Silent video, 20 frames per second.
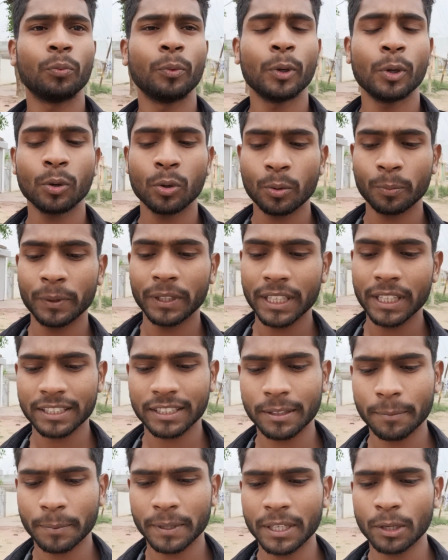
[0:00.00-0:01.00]
तो वीडियो को
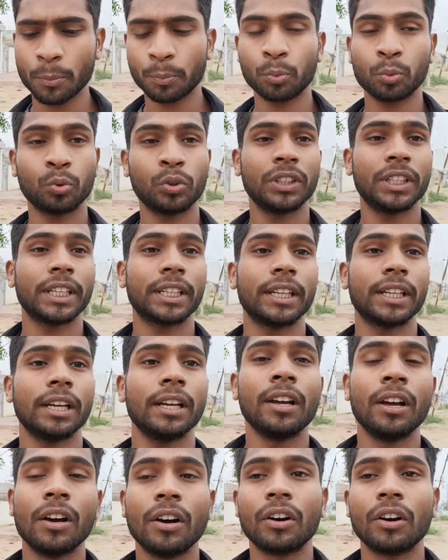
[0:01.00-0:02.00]
बिना स्किप किए पूरी
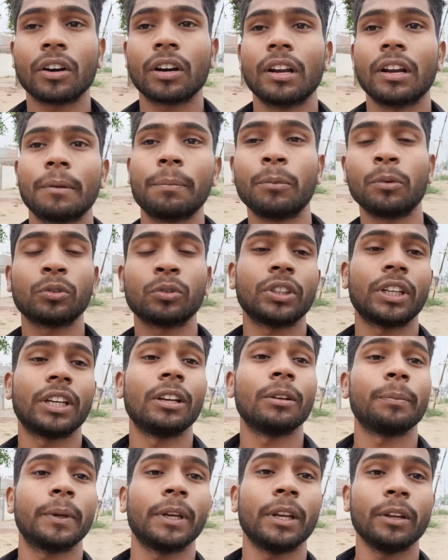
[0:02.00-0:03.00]
देखना और आप लोग
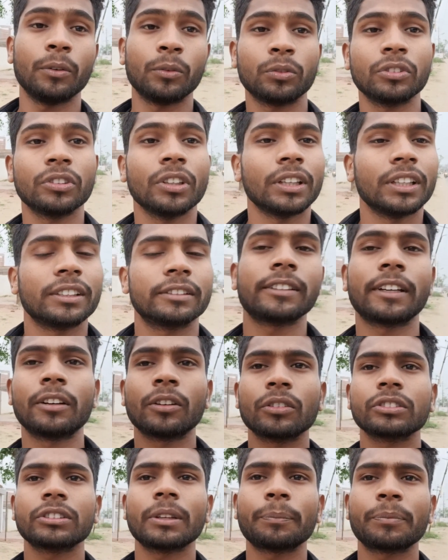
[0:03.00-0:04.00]
चैनल पर नए हो तो जल्दी से
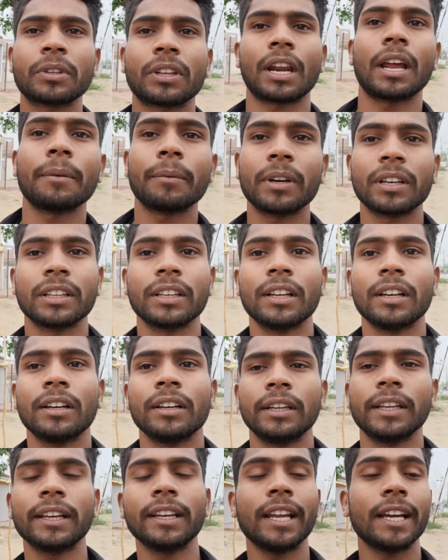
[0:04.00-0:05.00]
चैनल को सब्सक्राइब कर
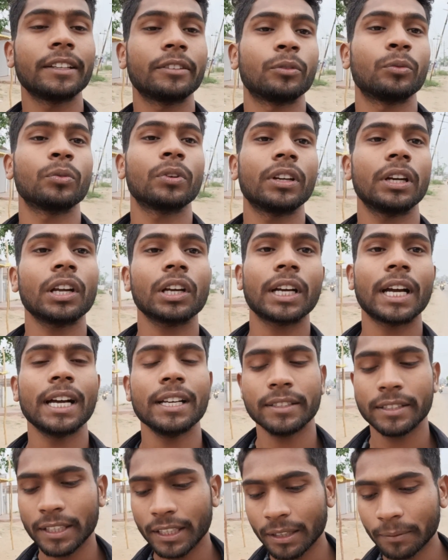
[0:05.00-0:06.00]
देना एक लाइक जरूर करना
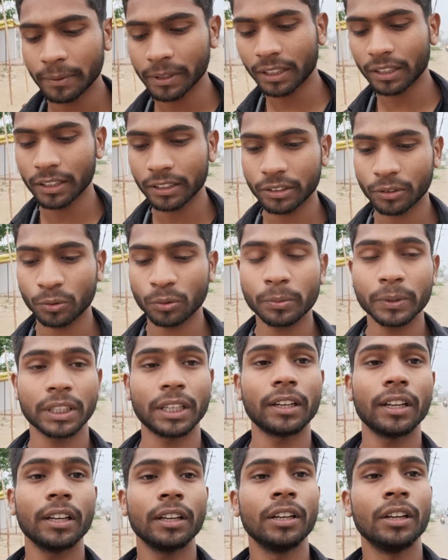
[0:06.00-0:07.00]
कहाँ से कमेंट करके जरूर
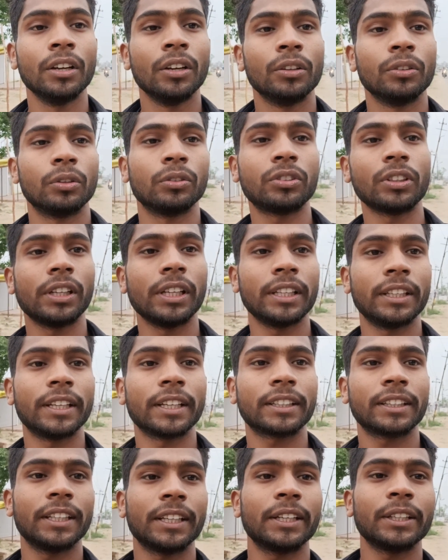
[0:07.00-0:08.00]
बताना तो चलिए
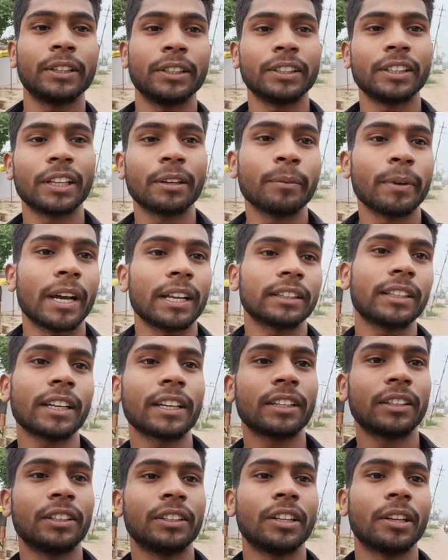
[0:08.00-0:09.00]
देखते हैं कितनी देर में
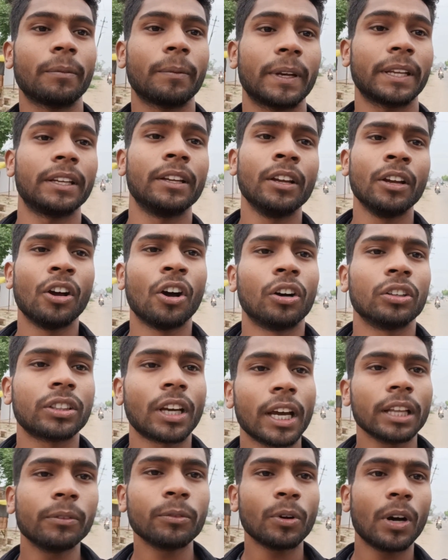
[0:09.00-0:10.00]
आता है कितनी देर में नहीं
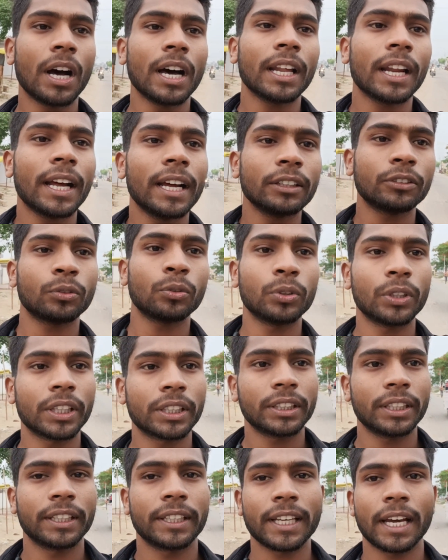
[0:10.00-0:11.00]
और शायद वो आ रहा है चलो
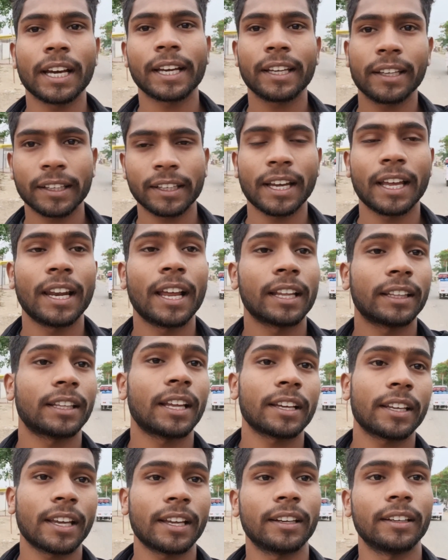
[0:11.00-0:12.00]
देखते हैं क्या क्या
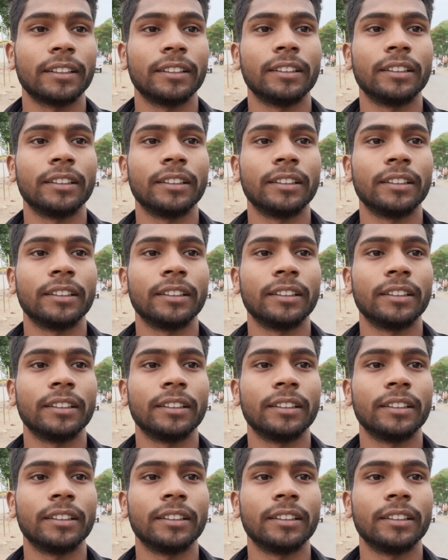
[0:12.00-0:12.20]
लाता है क्या